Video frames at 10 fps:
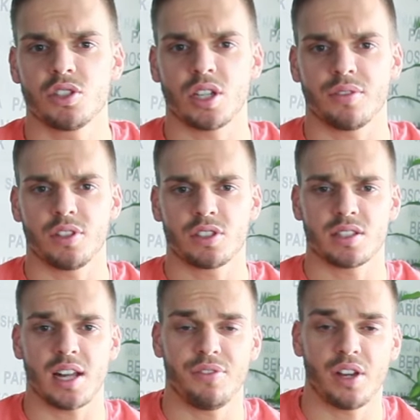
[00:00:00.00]
wissenschaftlich,
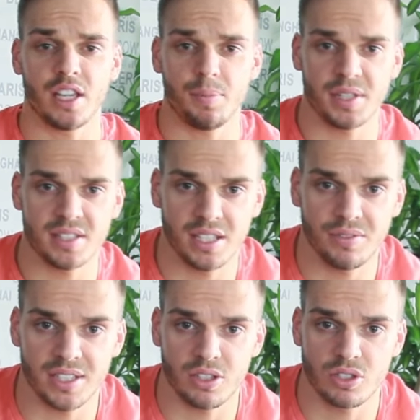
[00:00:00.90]
das
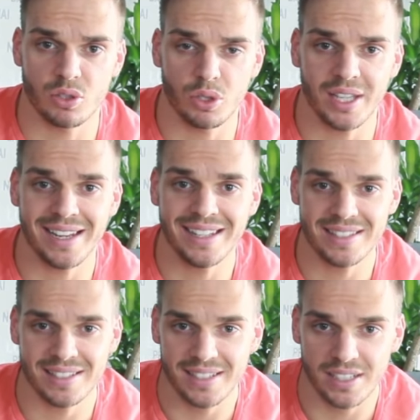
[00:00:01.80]
Alpha-GPC wird aus
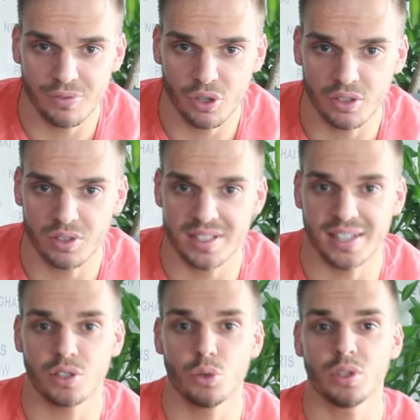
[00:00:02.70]
Soja-Lecithin gewonnen und ist
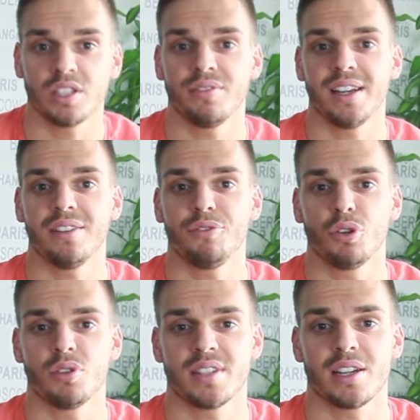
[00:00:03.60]
eine gute Quelle
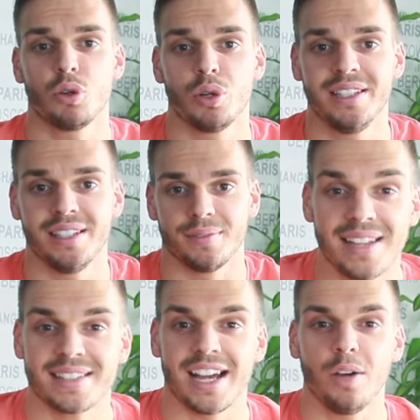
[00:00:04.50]
für unser Cholin.
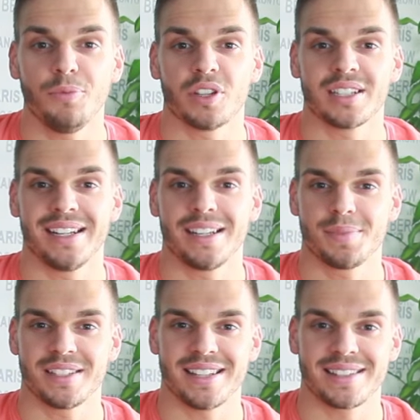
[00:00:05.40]
Der Hauptvorteil
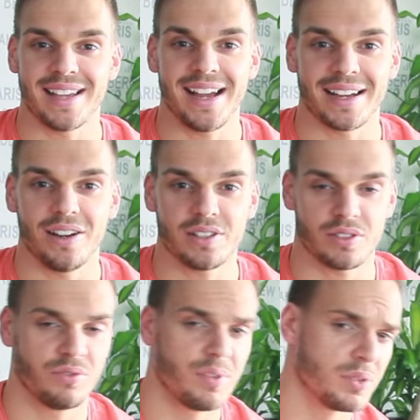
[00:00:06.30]
ergibt sich jetzt daraus,
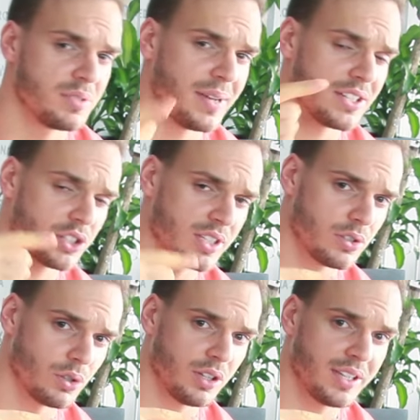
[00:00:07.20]
und wir müssen mal einen Schritt
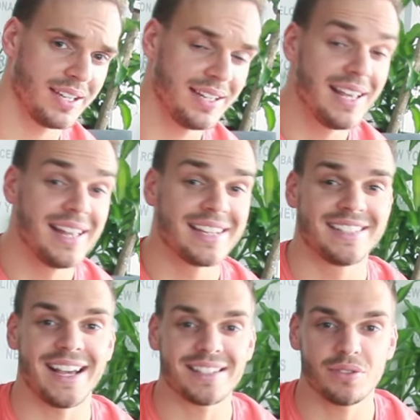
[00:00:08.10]
zurückgehen,
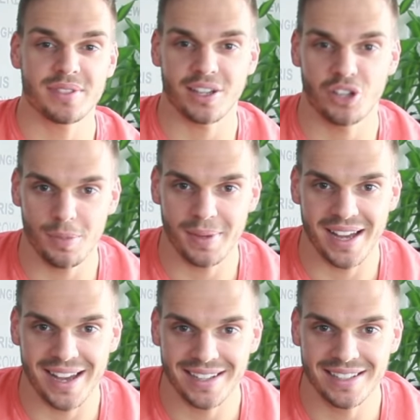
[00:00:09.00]
dass unser
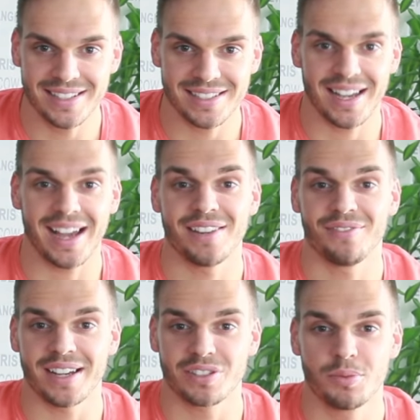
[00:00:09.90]
Körper eigentlich
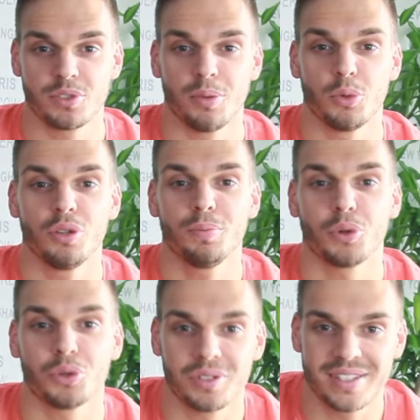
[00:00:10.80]
ein Wachstumshormon
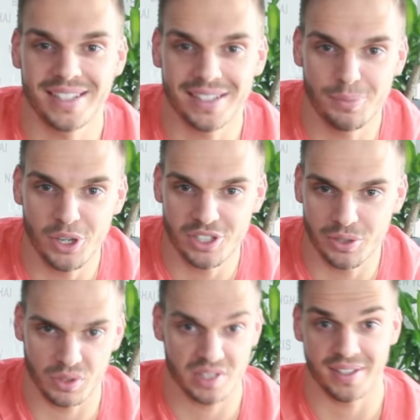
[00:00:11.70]
produzieren
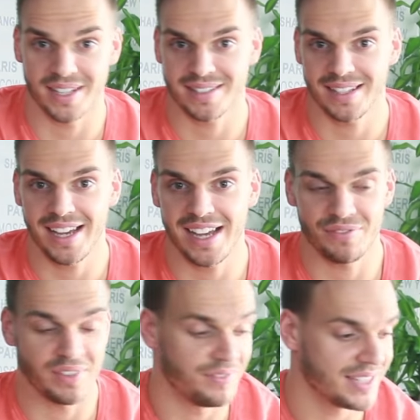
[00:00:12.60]
möchte, und zwar das
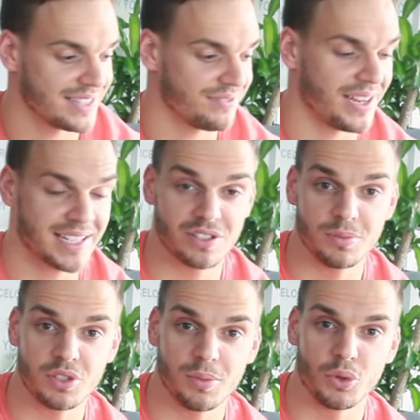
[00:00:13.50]
GH. Wir wissen,
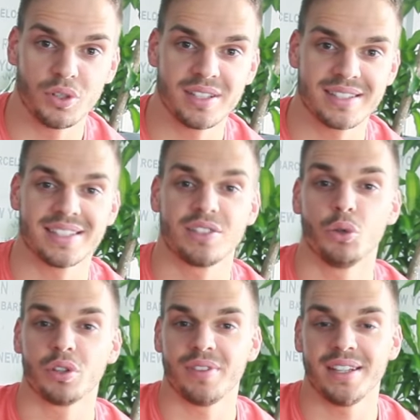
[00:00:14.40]
Wachstumshormone sind
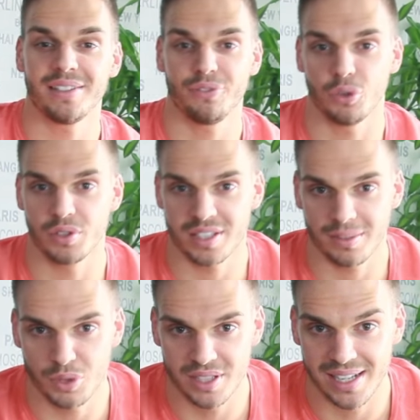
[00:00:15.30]
notwendig für
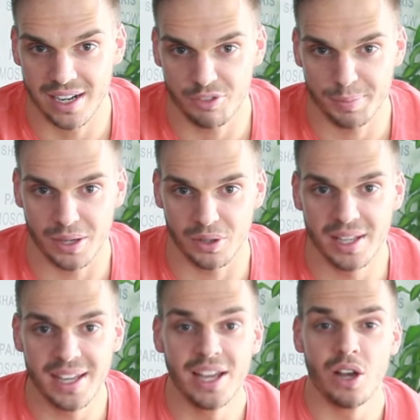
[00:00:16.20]
unseren Muskelaufbau.
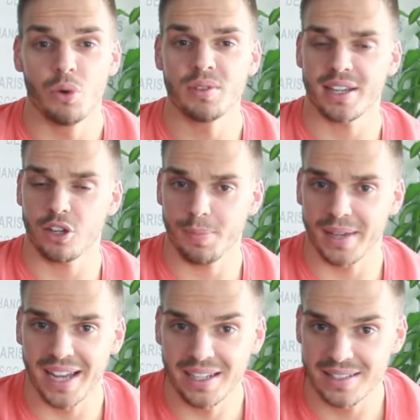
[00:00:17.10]
Unser
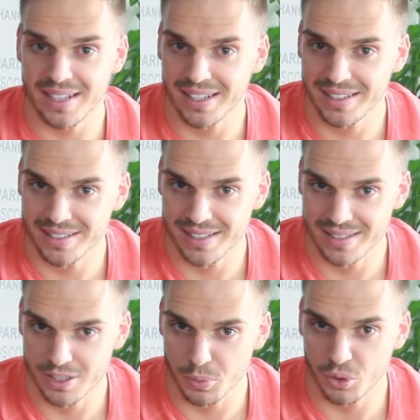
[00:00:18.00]
Körper kann das allerdings
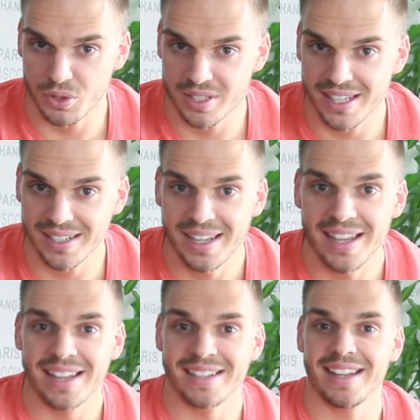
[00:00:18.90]
jetzt nicht produzieren,
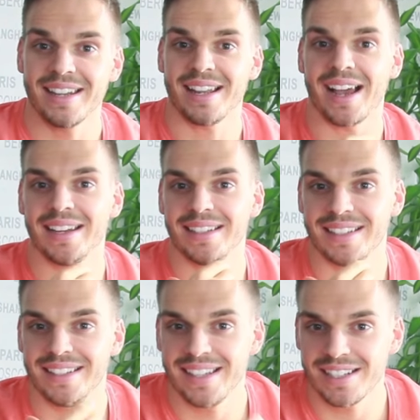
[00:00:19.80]
denn eine
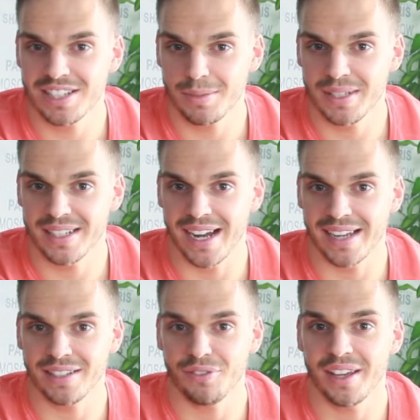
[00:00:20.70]

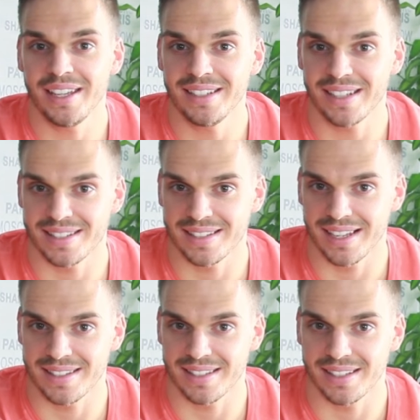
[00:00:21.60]
Gehirnchemikalie verhindert das
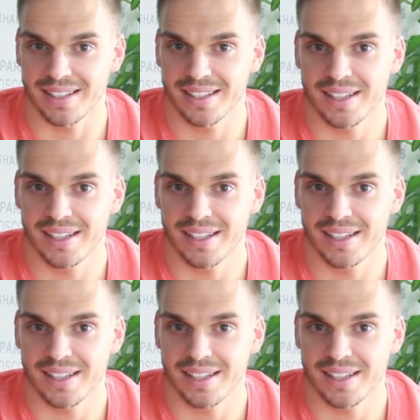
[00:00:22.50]
Ganze.